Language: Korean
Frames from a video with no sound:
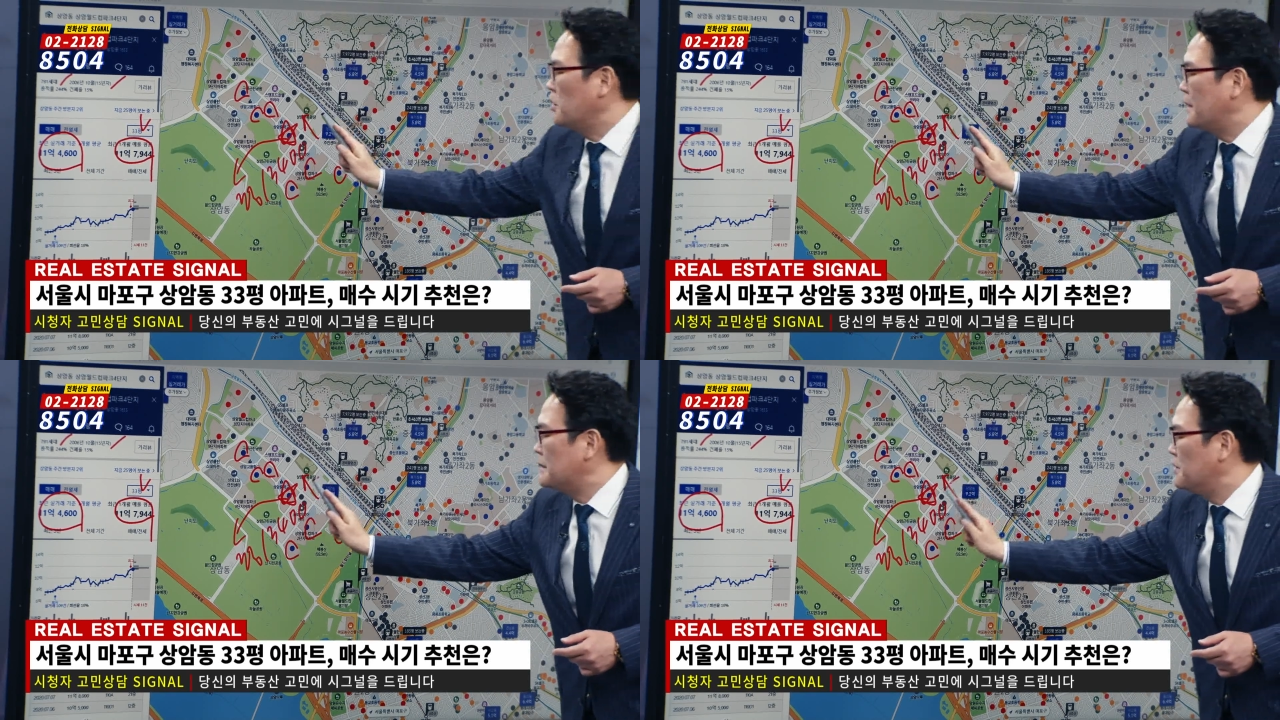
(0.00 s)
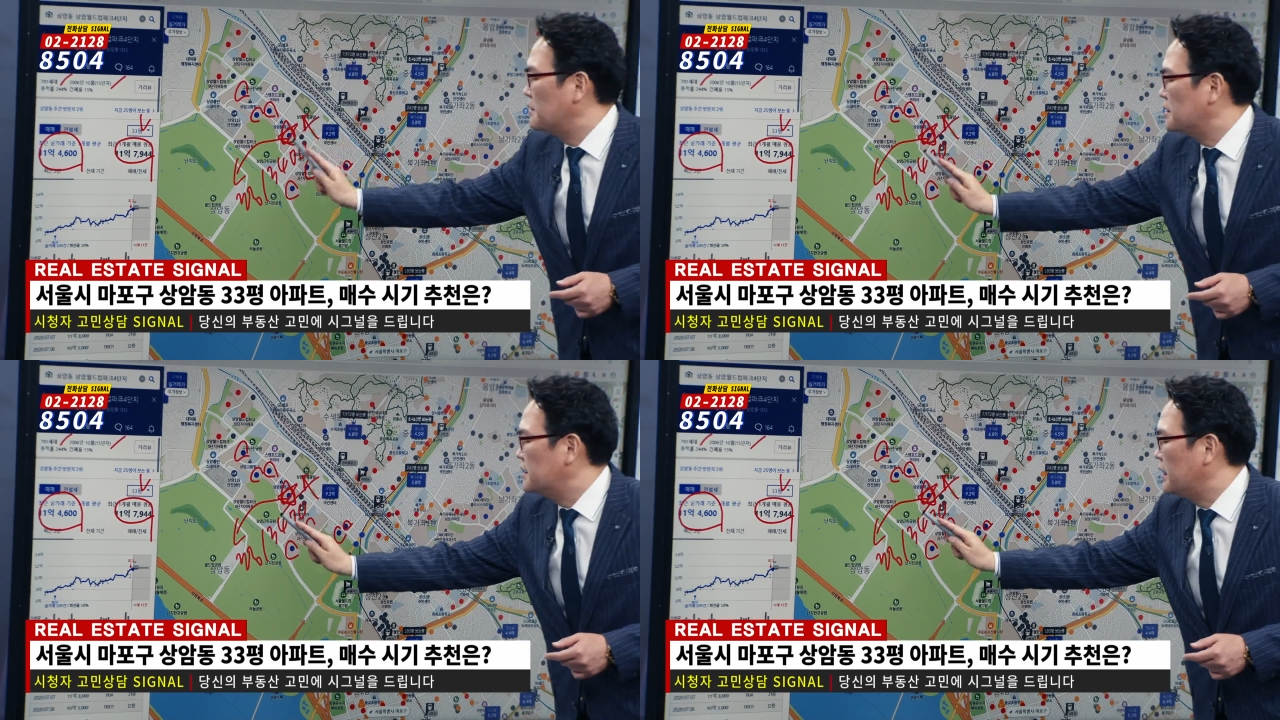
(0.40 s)

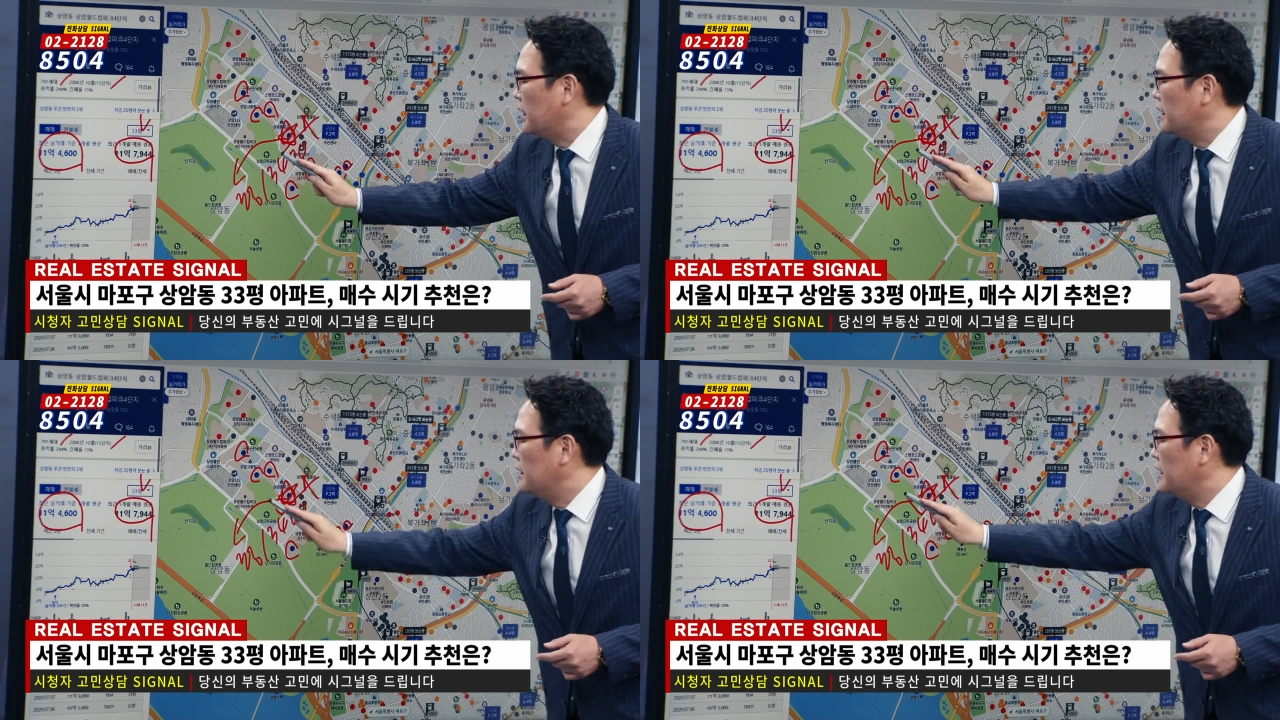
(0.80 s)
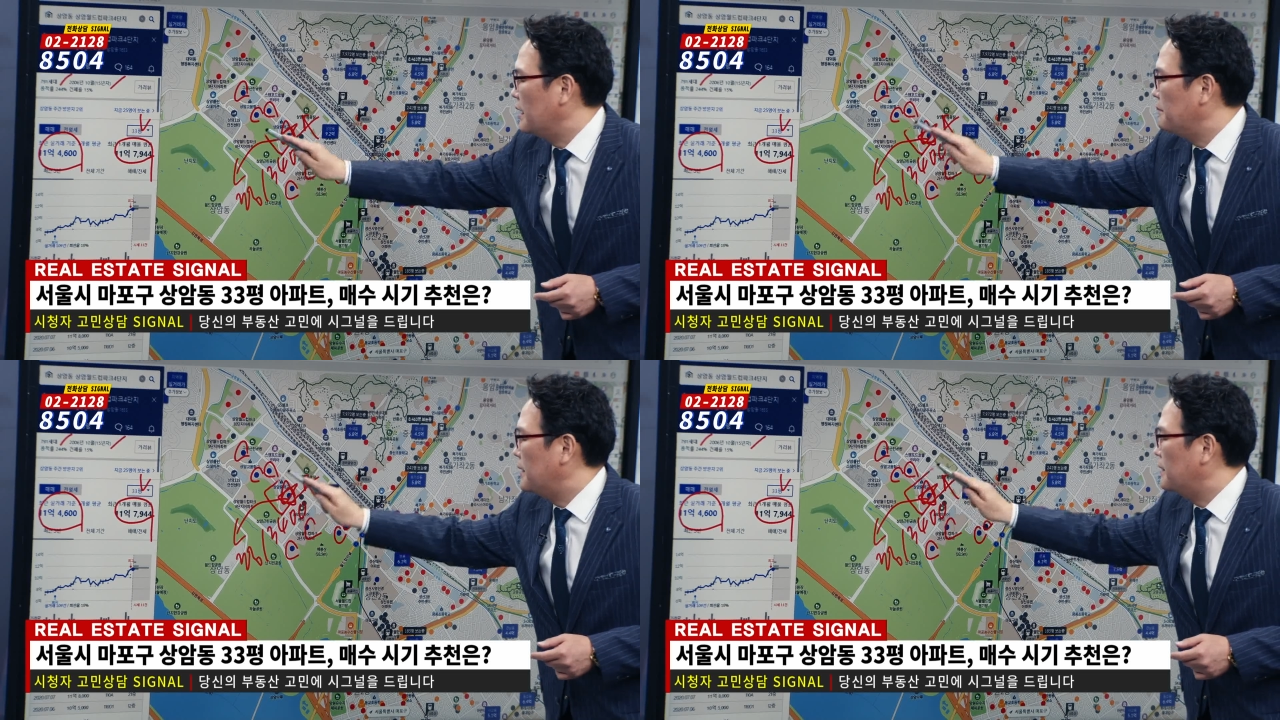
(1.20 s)
말씀드렸듯이 이
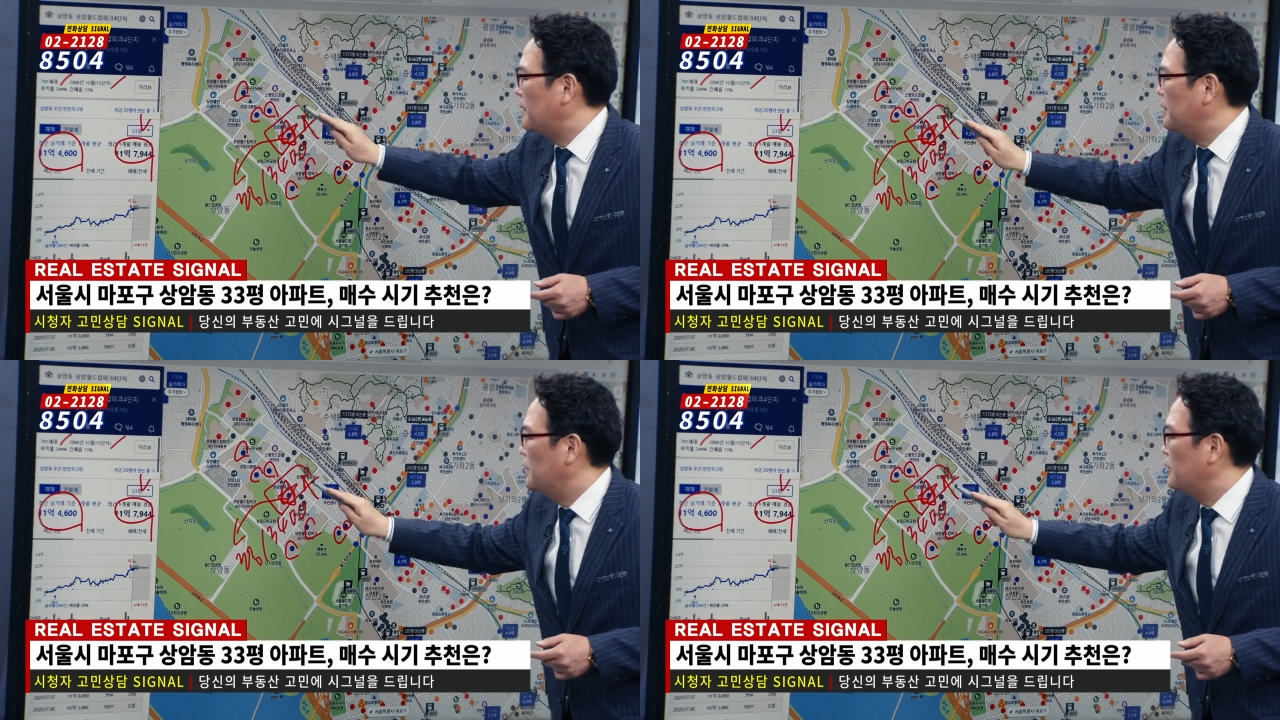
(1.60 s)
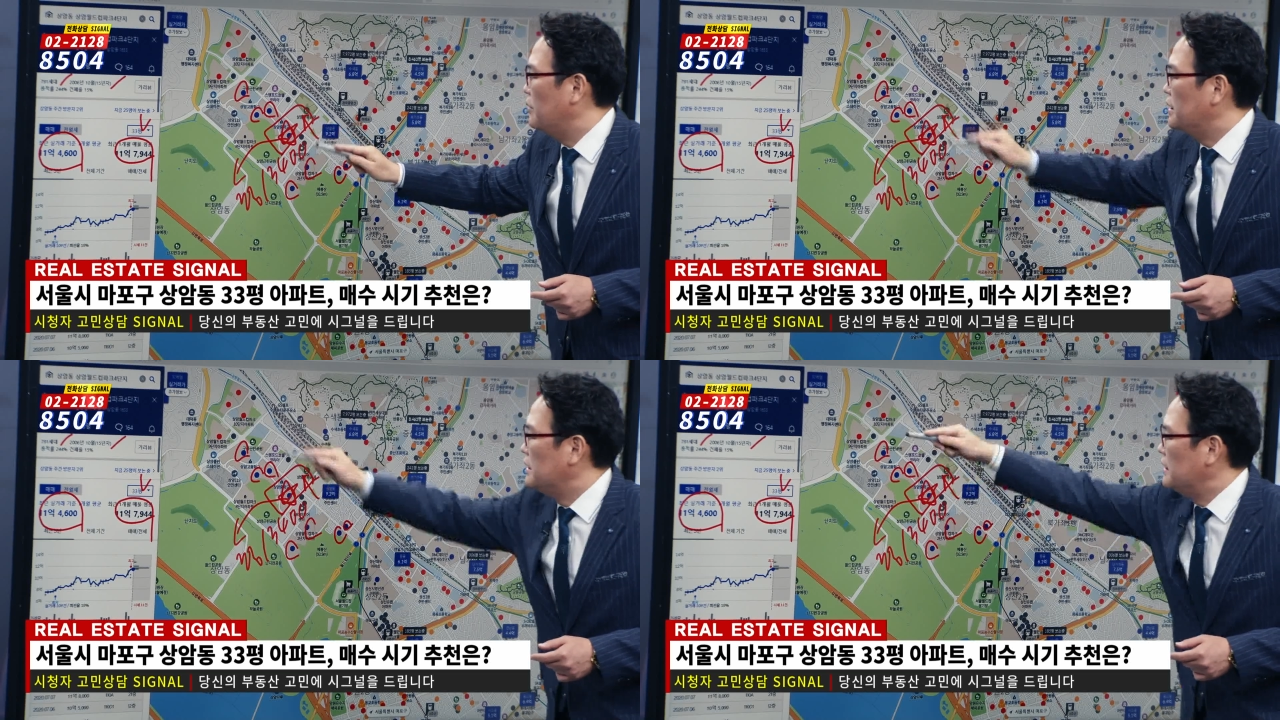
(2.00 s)
아파트 같은
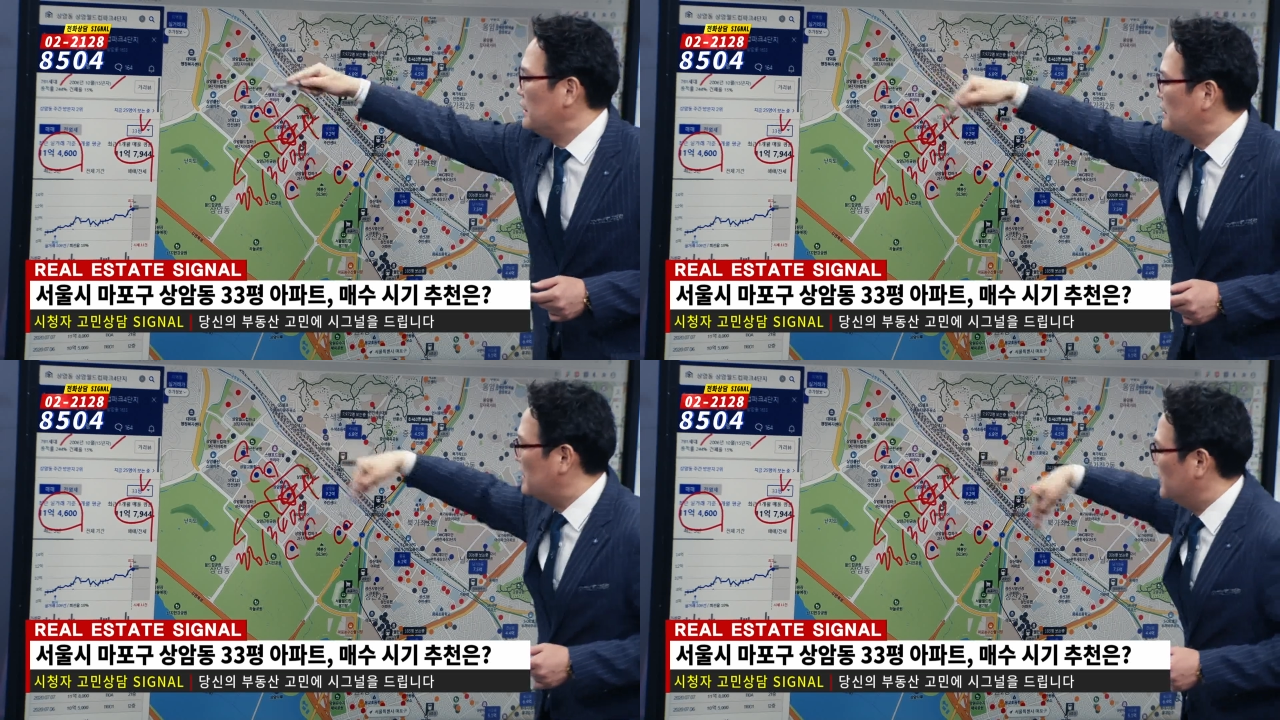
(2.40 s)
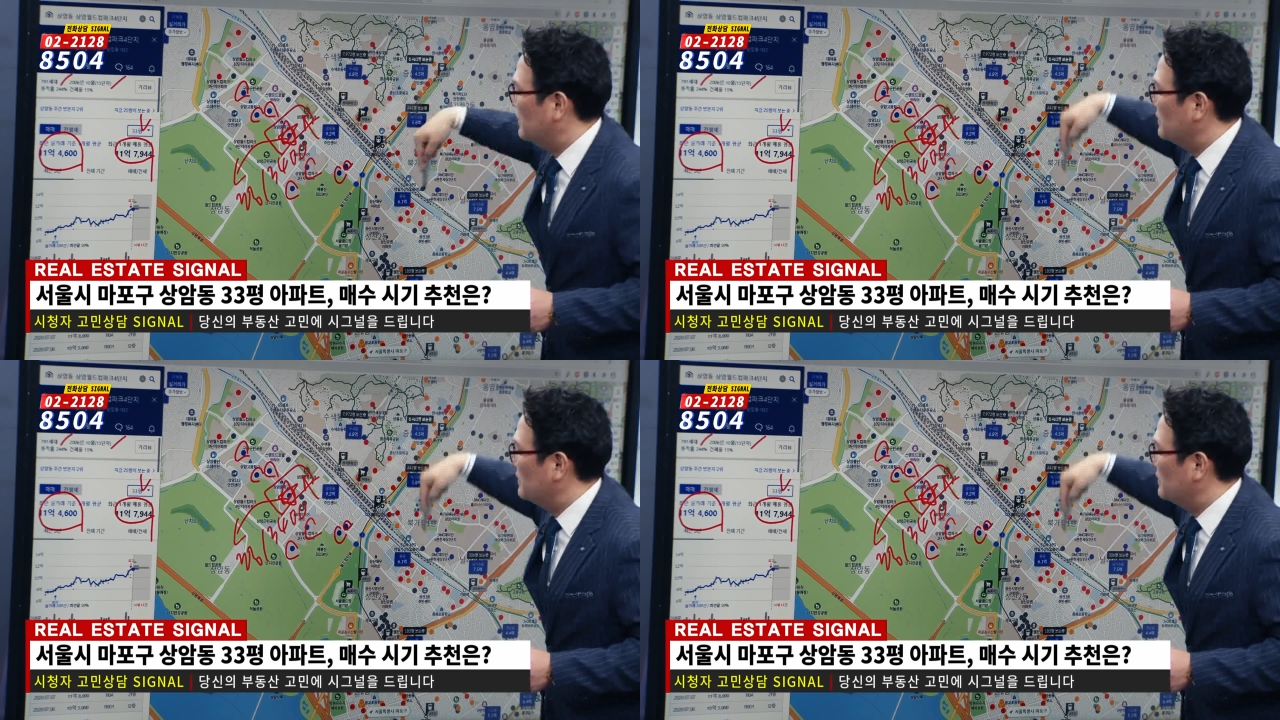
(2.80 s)
경우에는 이 지역